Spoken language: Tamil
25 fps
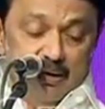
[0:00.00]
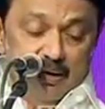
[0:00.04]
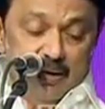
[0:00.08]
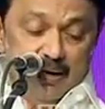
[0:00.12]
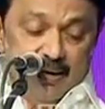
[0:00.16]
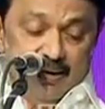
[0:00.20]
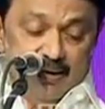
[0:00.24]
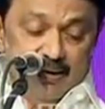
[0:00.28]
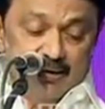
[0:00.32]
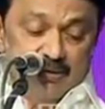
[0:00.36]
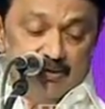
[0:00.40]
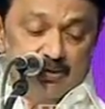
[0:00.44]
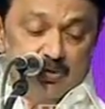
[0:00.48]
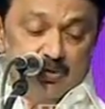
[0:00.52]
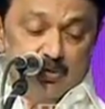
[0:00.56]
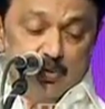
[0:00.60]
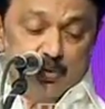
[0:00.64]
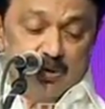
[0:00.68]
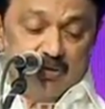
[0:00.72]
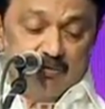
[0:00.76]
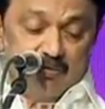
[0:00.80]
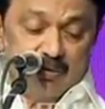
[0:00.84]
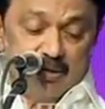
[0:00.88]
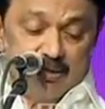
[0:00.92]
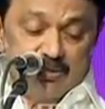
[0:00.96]
அனைத்து
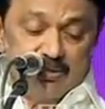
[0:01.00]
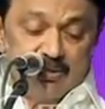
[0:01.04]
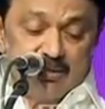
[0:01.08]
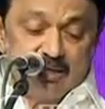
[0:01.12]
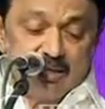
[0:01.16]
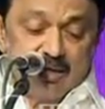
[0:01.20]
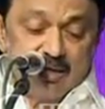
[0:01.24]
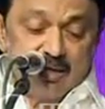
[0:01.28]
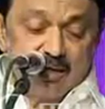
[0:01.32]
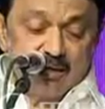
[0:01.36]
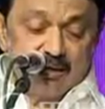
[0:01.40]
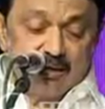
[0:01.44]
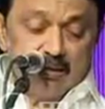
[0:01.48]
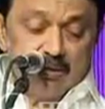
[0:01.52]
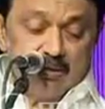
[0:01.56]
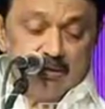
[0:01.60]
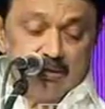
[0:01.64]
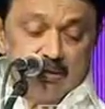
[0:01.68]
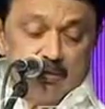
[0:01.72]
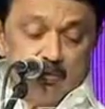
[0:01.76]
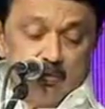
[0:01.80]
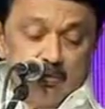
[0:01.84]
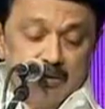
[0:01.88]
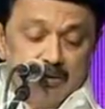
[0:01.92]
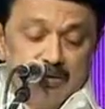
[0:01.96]
துறை வளர்ச்சியை இலக்காக
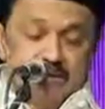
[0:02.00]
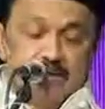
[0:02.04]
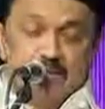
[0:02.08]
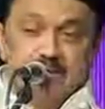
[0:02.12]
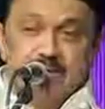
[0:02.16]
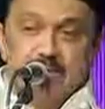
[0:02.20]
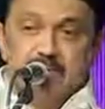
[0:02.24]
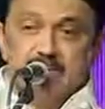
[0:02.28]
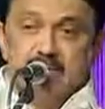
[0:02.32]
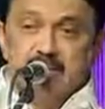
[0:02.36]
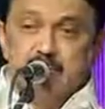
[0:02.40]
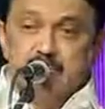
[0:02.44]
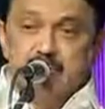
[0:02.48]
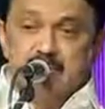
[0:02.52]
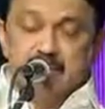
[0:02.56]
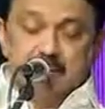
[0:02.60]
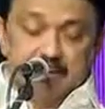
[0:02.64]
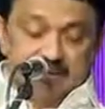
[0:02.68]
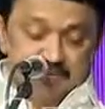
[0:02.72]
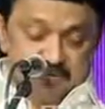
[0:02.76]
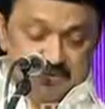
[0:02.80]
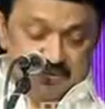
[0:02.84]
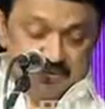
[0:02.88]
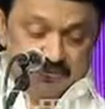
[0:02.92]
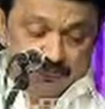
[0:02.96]
கொண்டது நமது
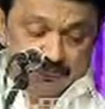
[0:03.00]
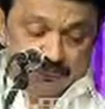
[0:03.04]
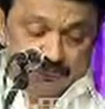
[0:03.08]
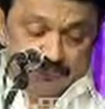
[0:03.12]
அரசு